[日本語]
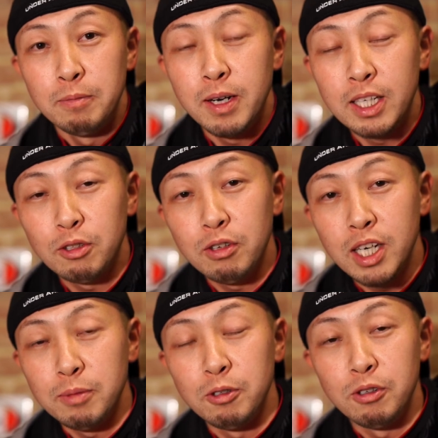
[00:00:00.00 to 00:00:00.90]
まあ、あと
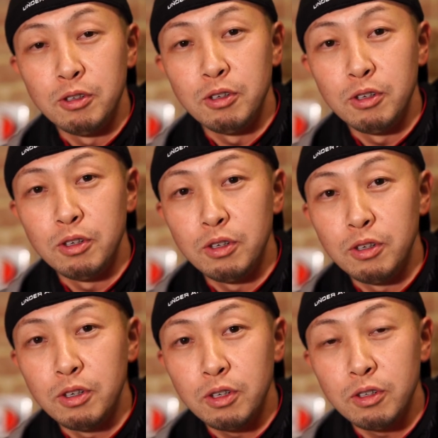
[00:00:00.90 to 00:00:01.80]
は
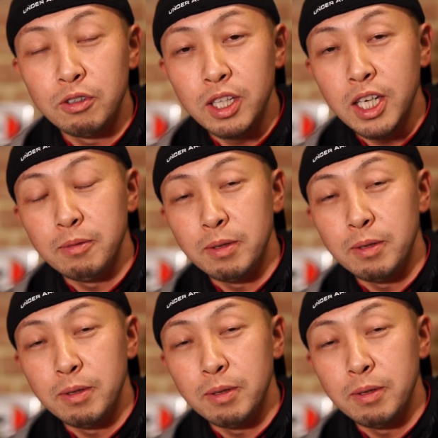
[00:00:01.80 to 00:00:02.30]
もう、このね、